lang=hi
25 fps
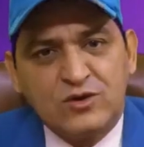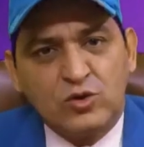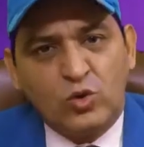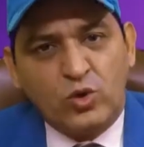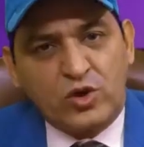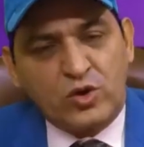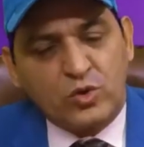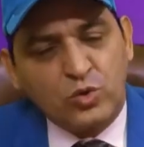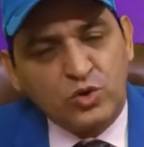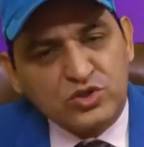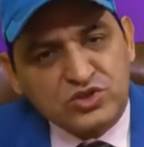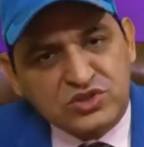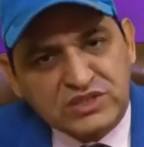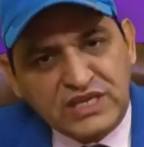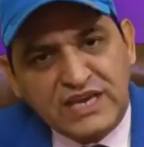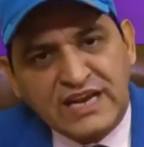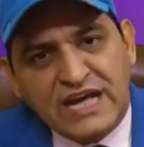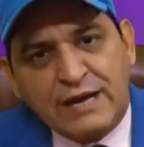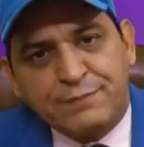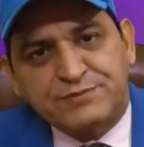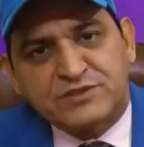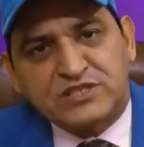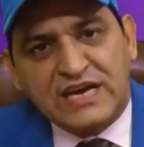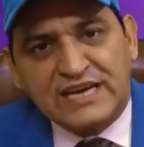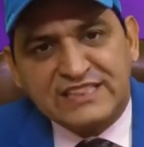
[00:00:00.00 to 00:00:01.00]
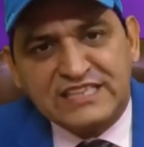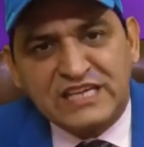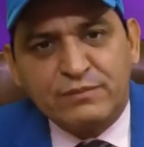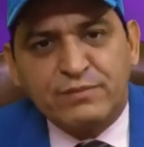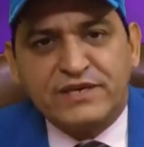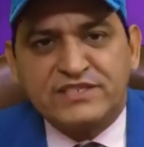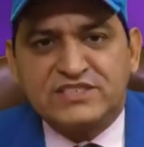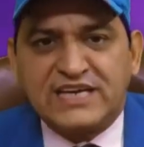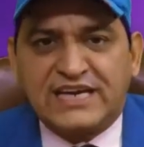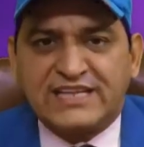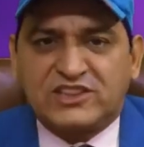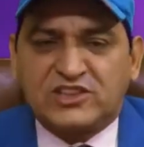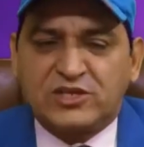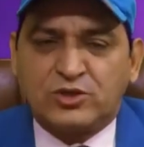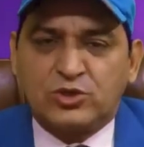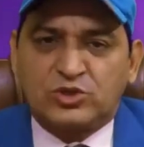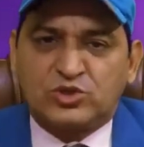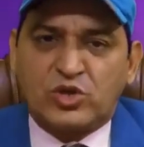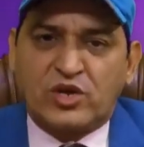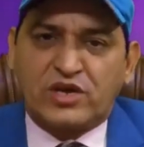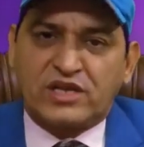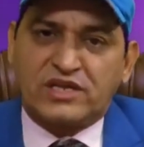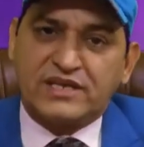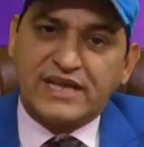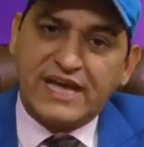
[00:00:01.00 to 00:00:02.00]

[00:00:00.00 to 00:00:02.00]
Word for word: और उस दिन आप शादी में जाते हो तो एक